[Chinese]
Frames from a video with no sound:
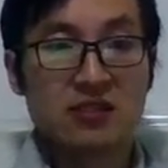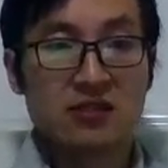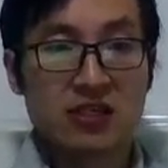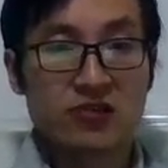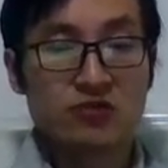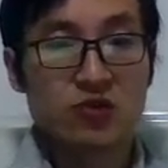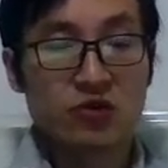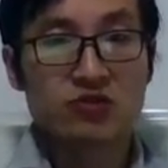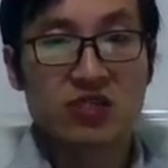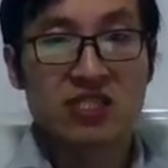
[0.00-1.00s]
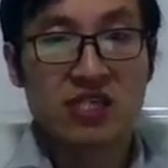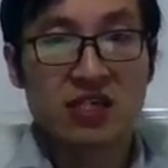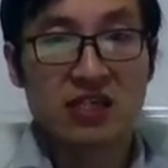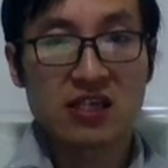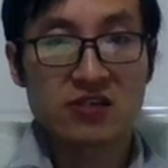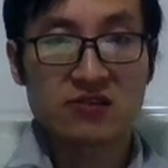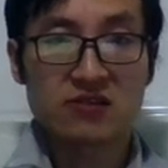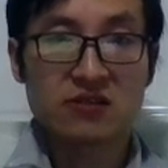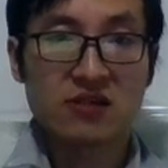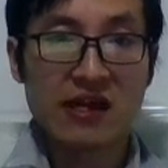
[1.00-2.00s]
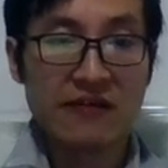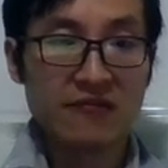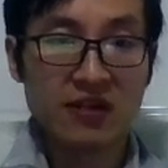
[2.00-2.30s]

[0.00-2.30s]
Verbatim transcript: 那种纯粹邪恶的那种 envy。